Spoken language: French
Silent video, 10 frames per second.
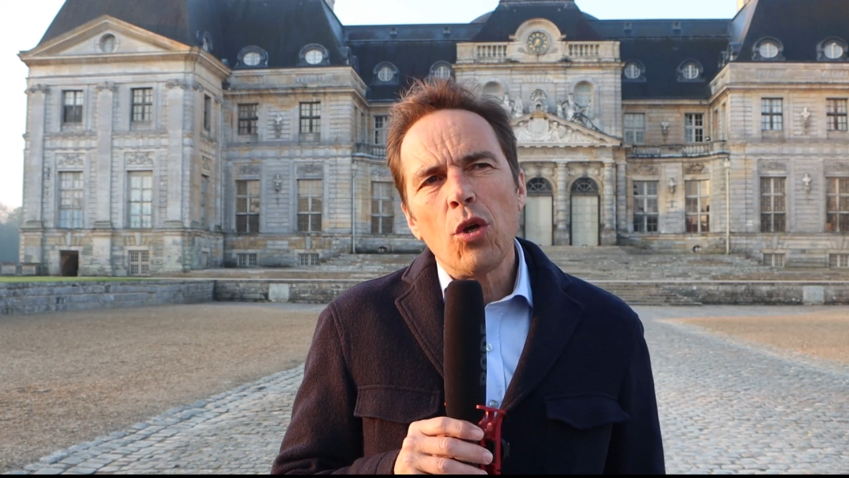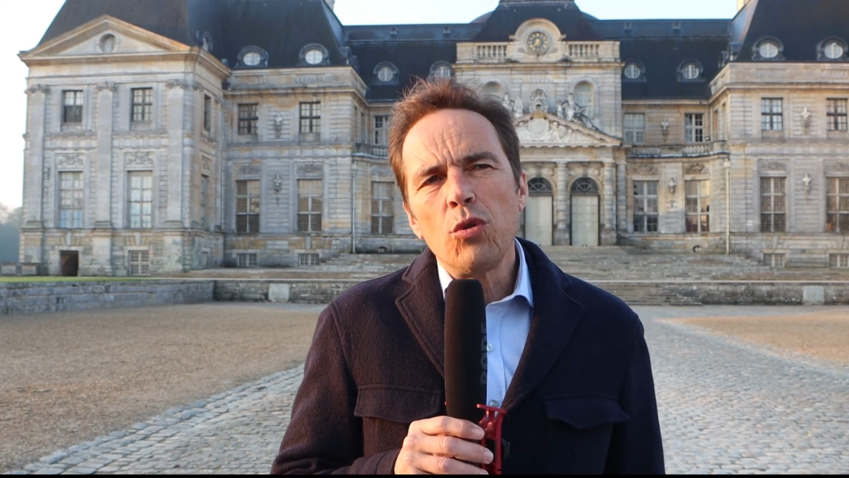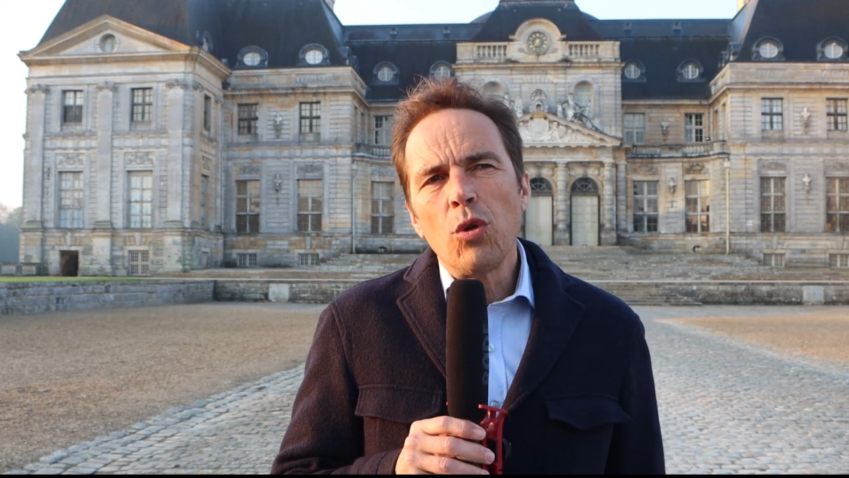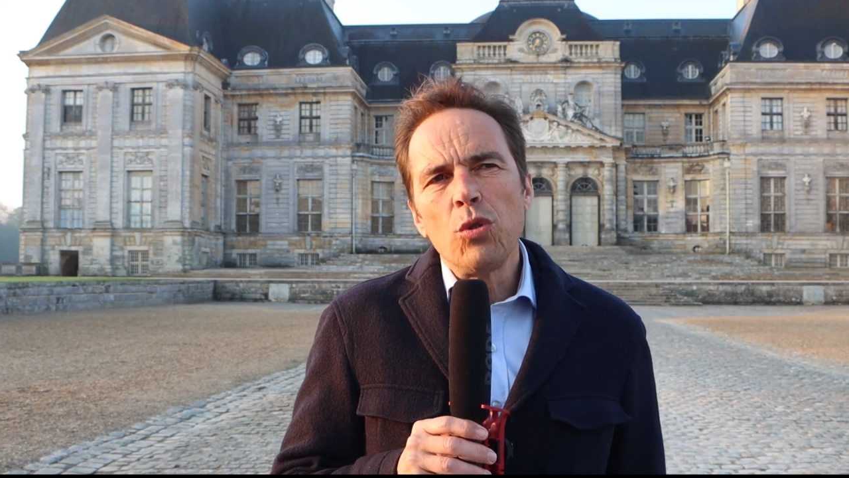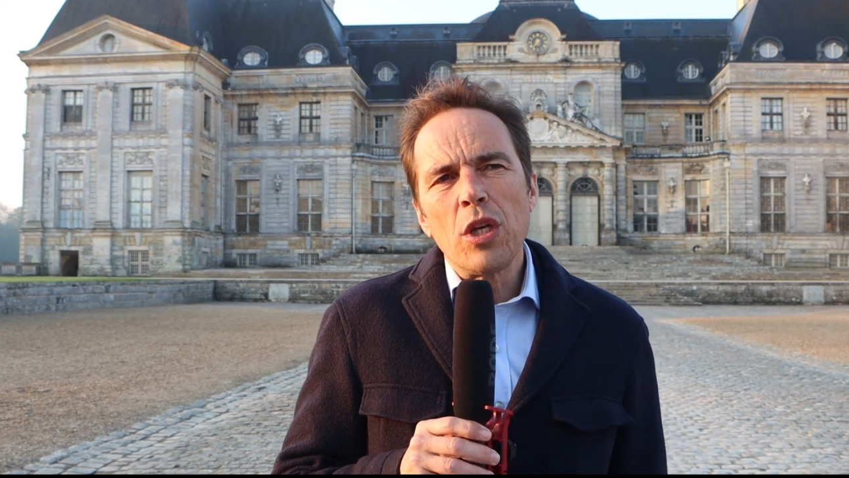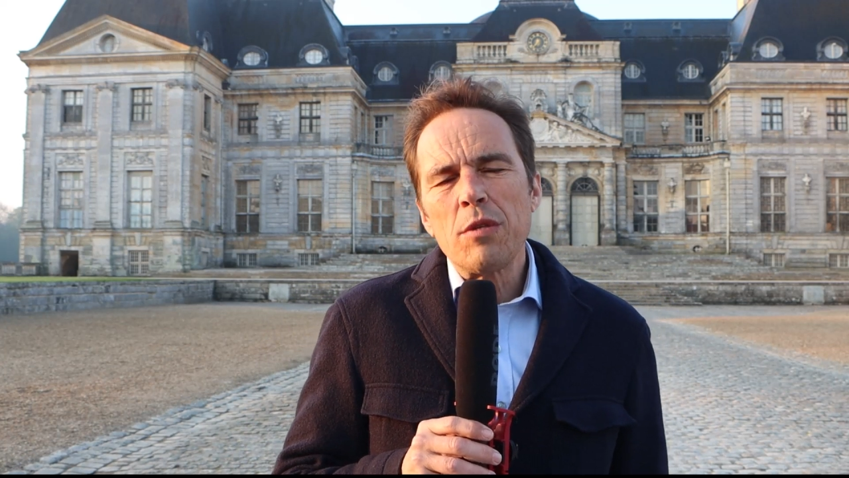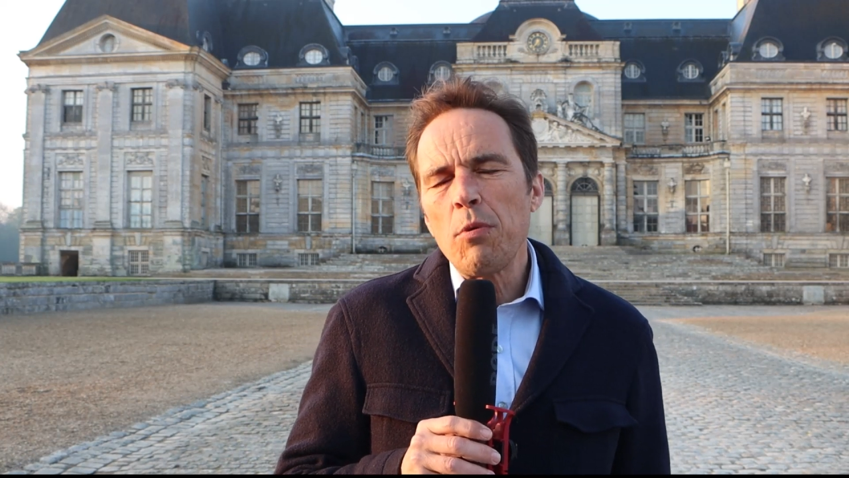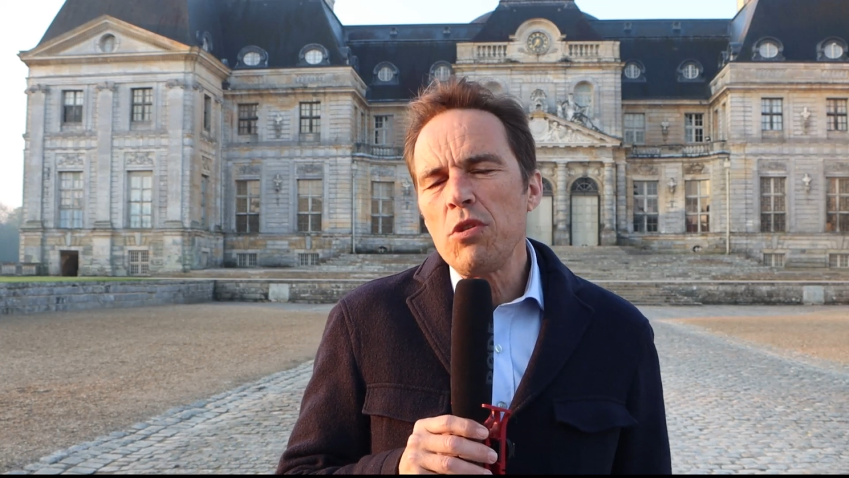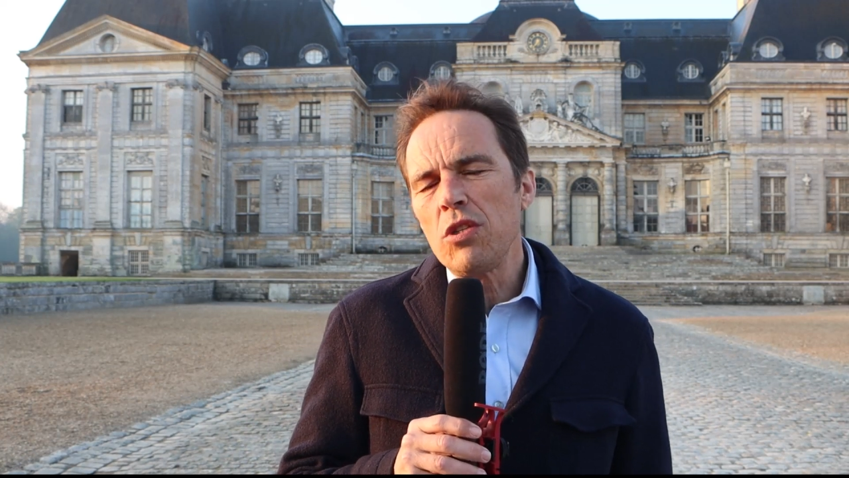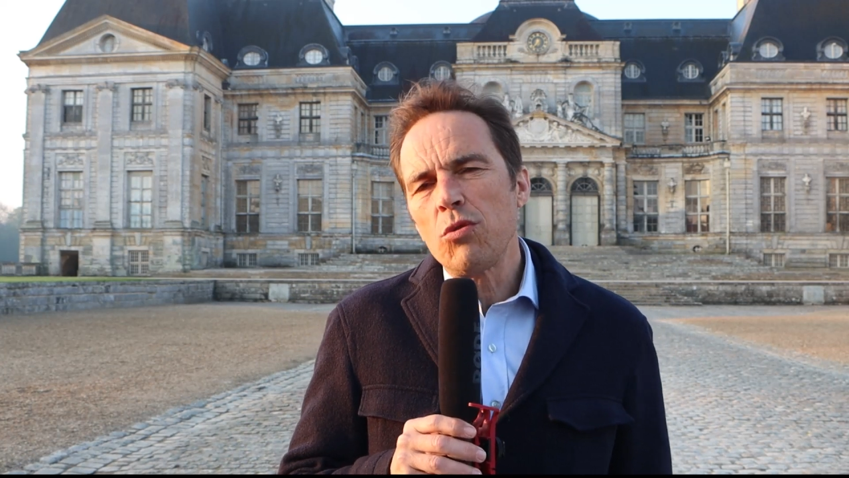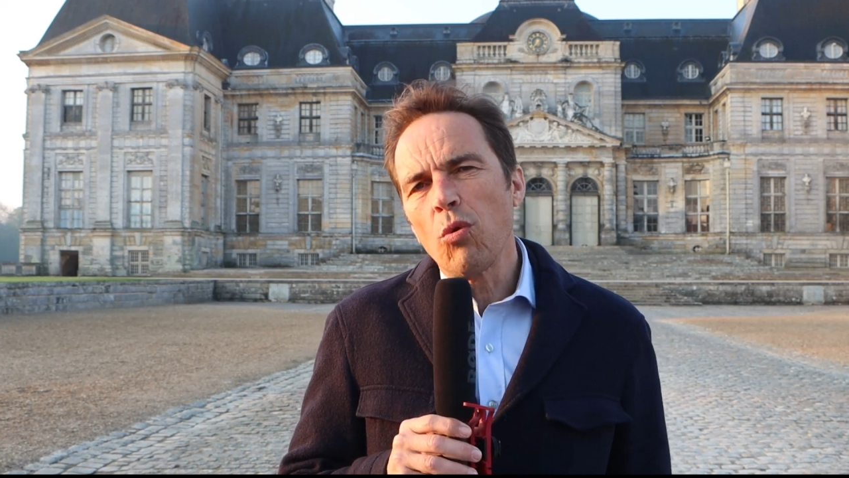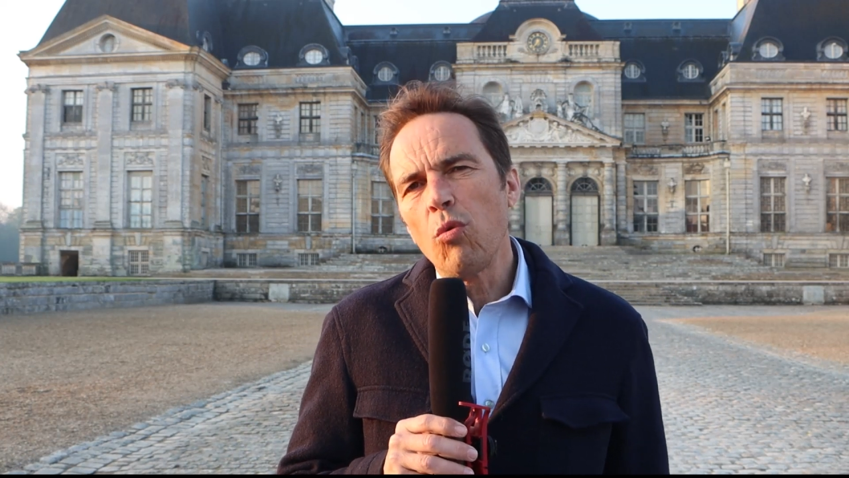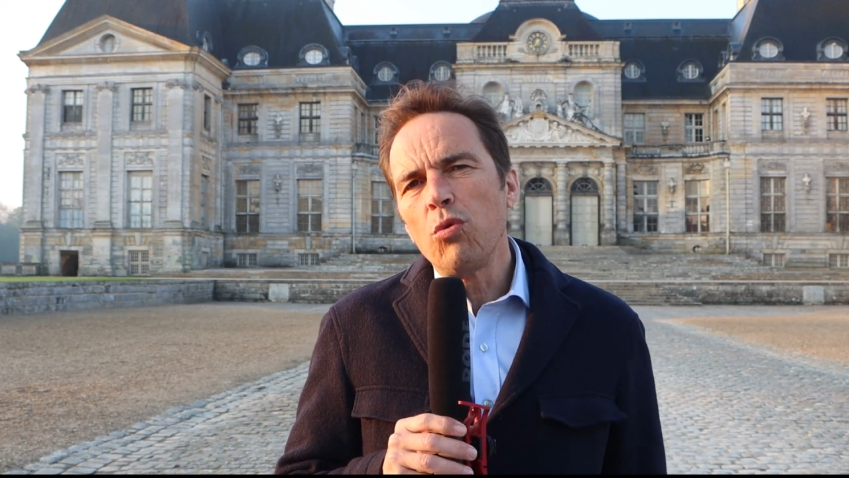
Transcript: d'expositions